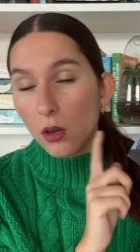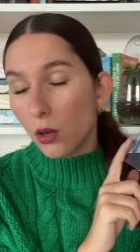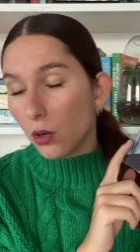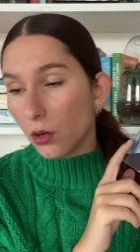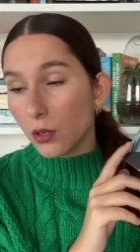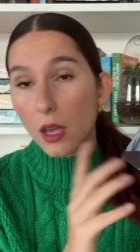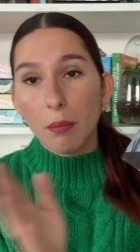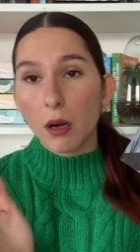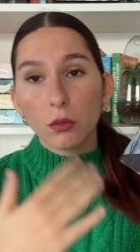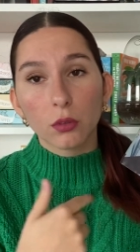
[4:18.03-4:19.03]
euh, il n'y a
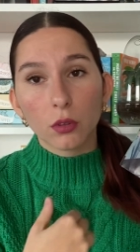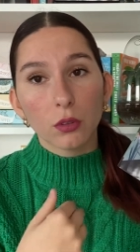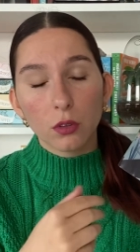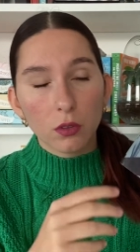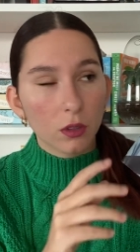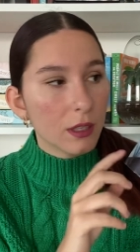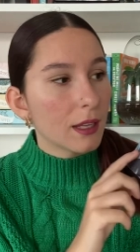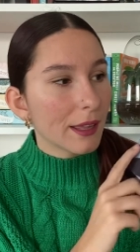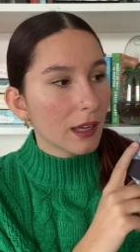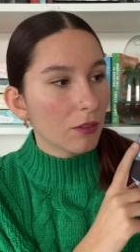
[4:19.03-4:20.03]
pas longtemps dans les
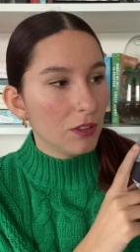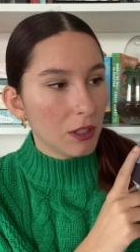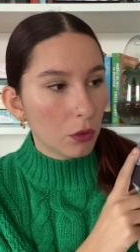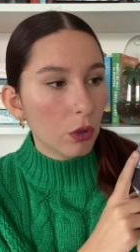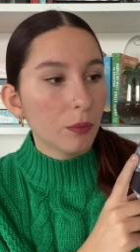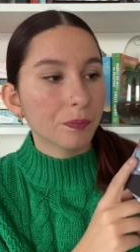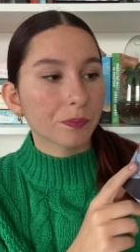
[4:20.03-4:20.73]
dernières vidéos.